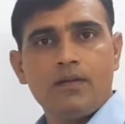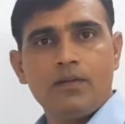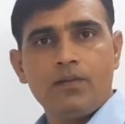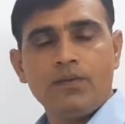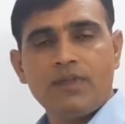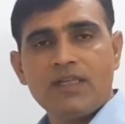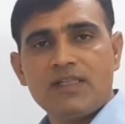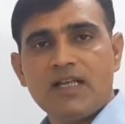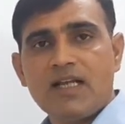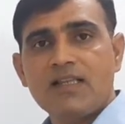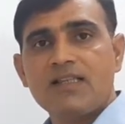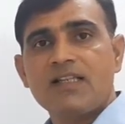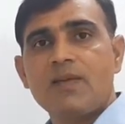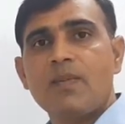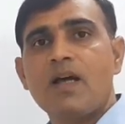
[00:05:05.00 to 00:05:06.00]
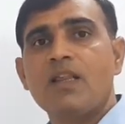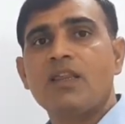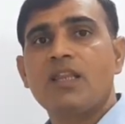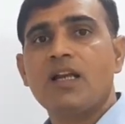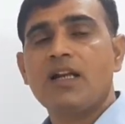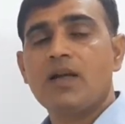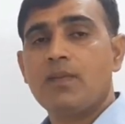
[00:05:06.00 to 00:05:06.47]
उनके साथ
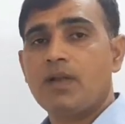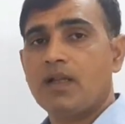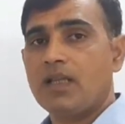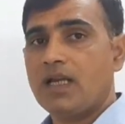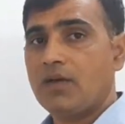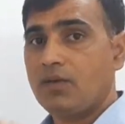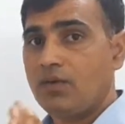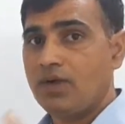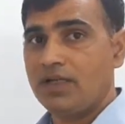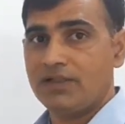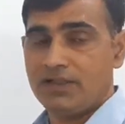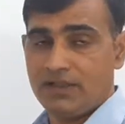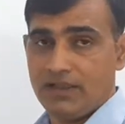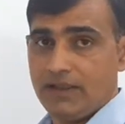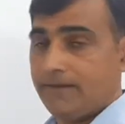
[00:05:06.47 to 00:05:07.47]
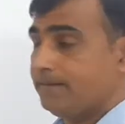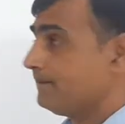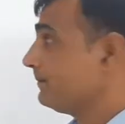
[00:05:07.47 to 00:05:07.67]
समानता का बर्ताव होना चाहिए